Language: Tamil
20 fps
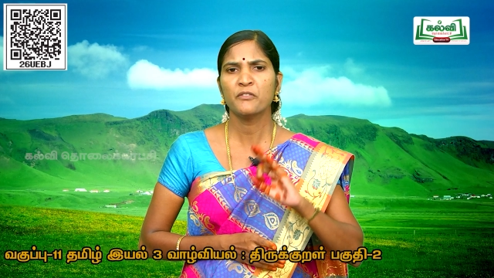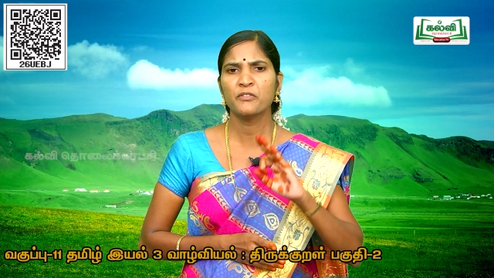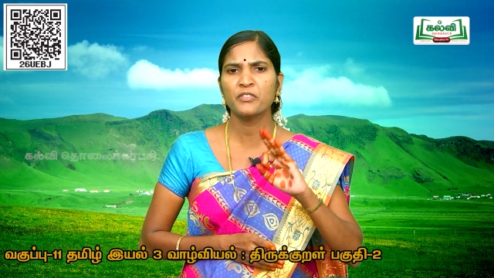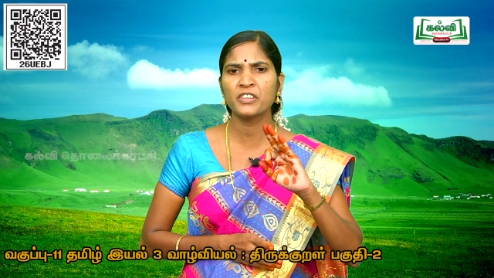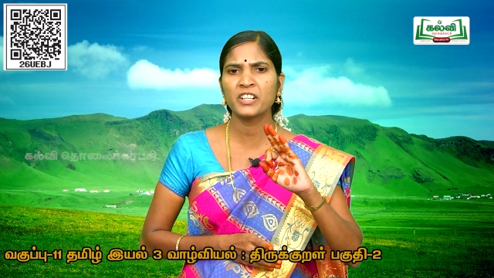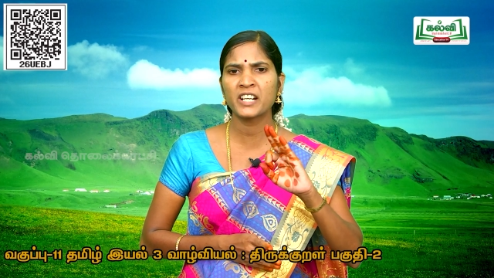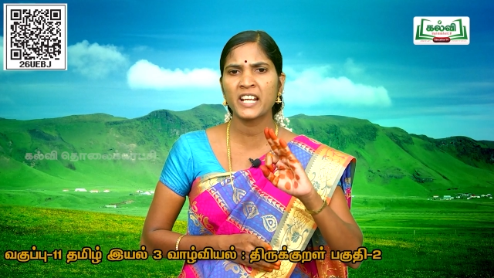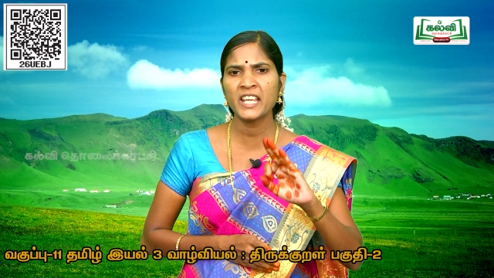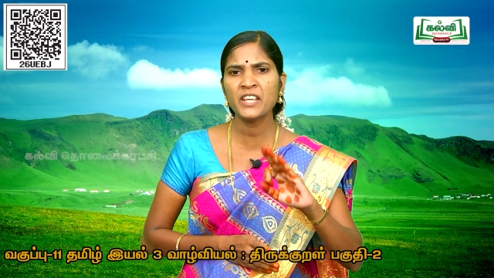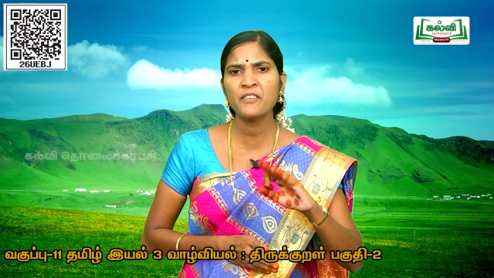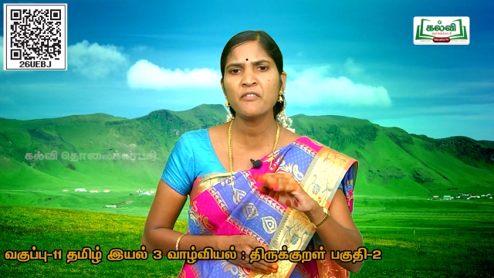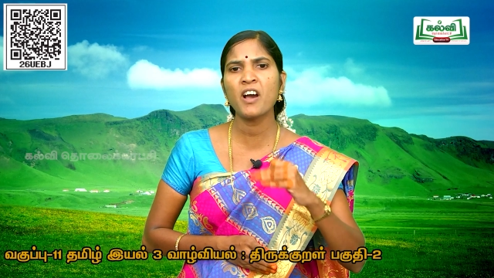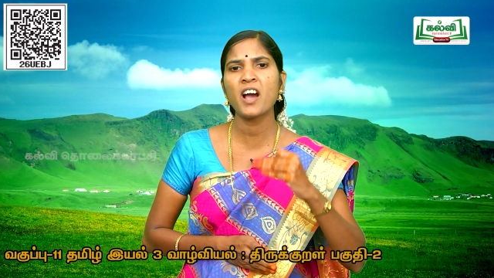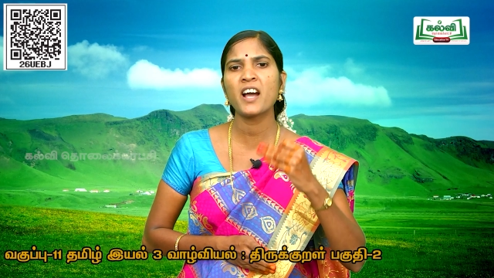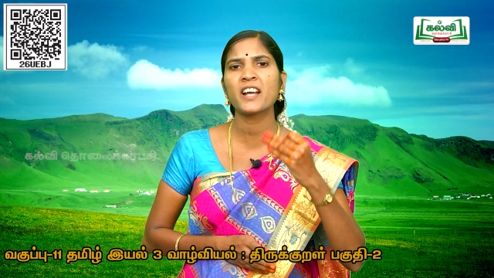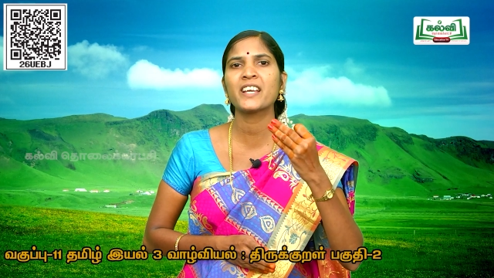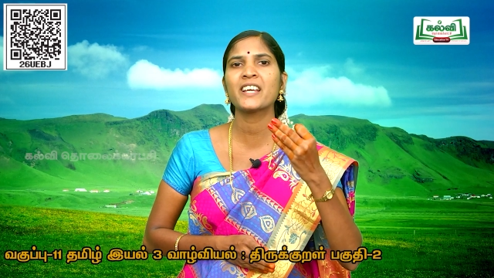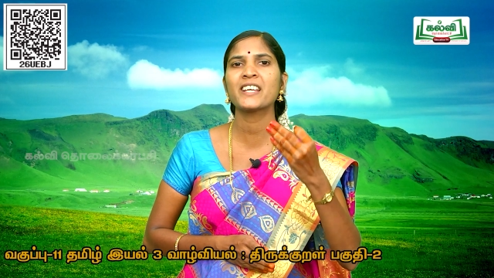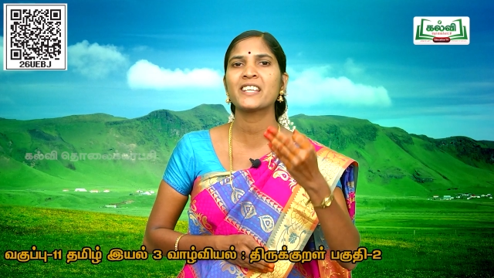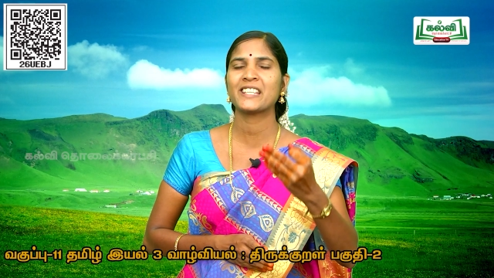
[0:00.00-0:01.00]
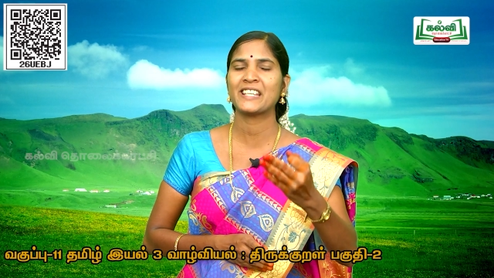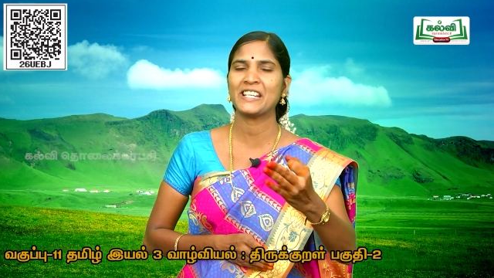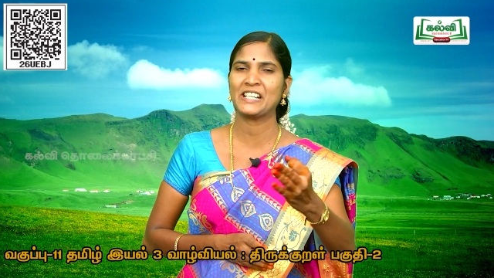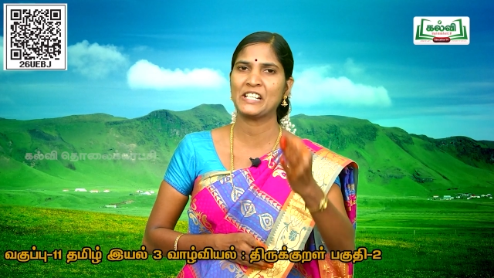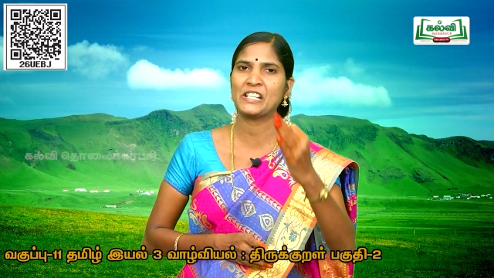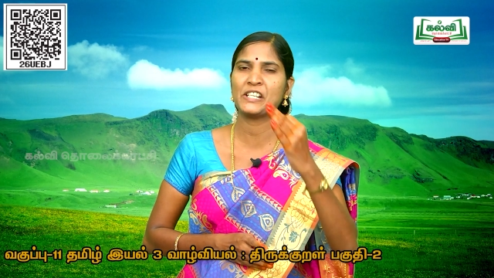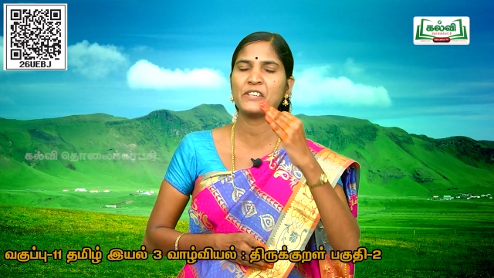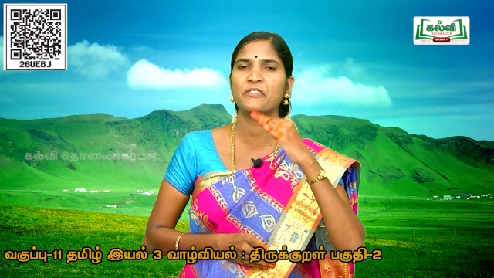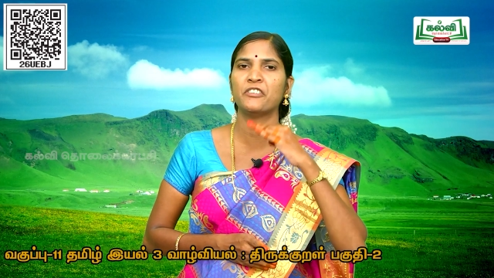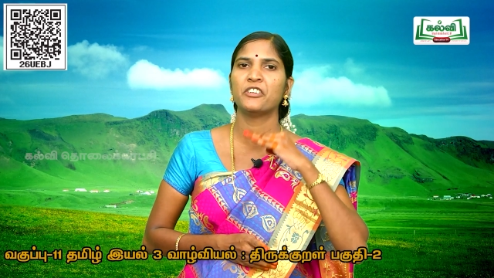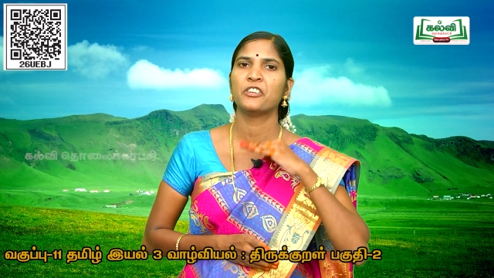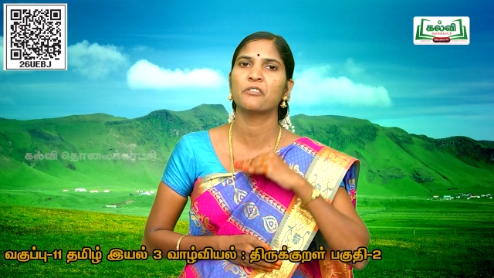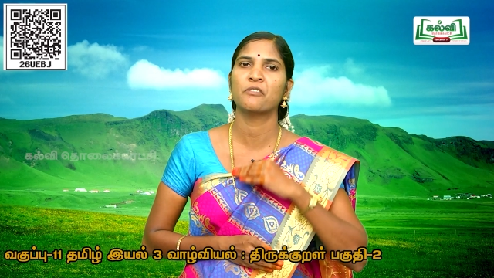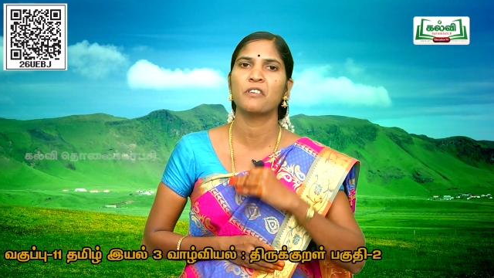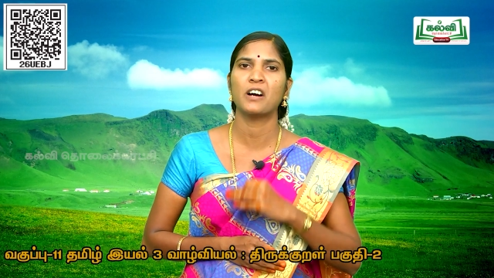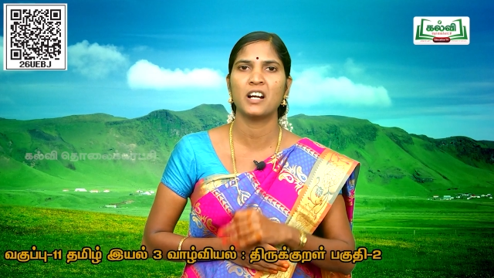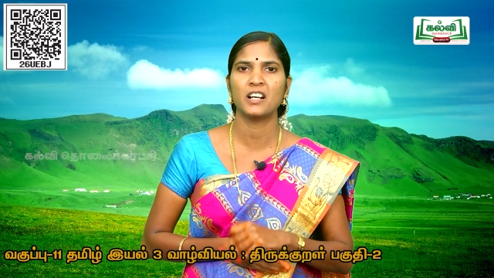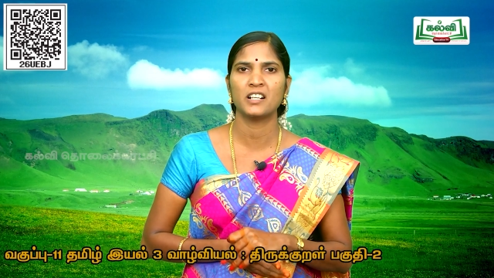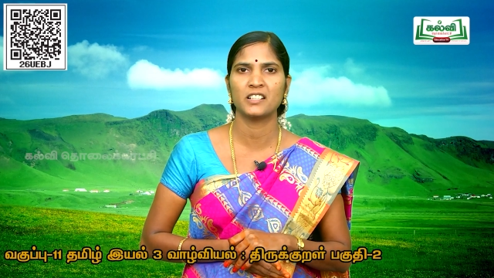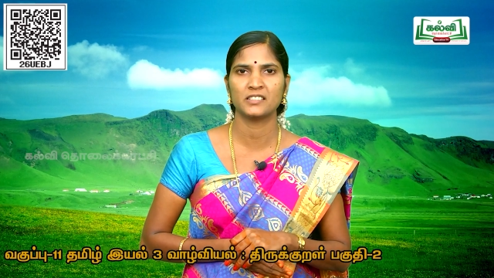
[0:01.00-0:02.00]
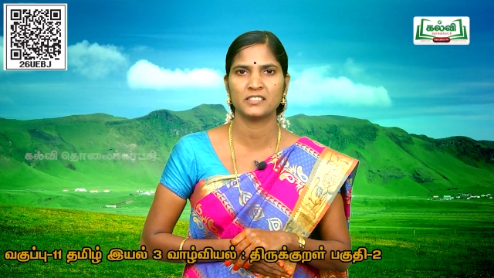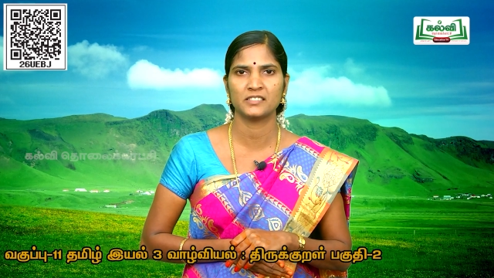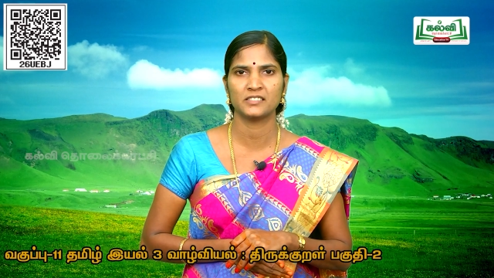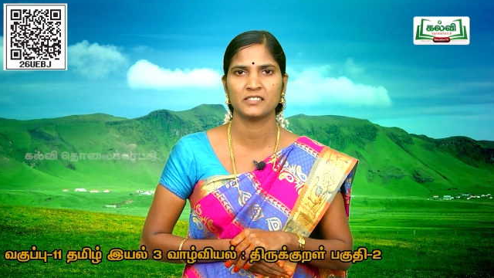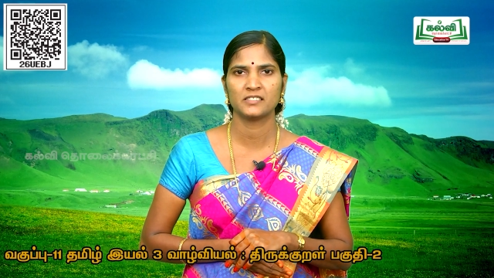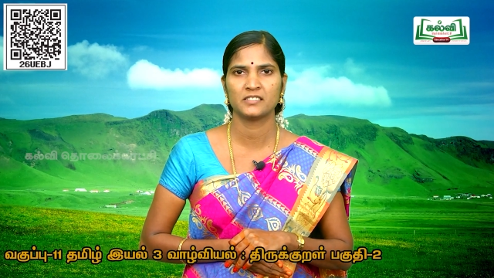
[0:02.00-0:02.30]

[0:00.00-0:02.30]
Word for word: விரைவாக கெட்டு விடுவான்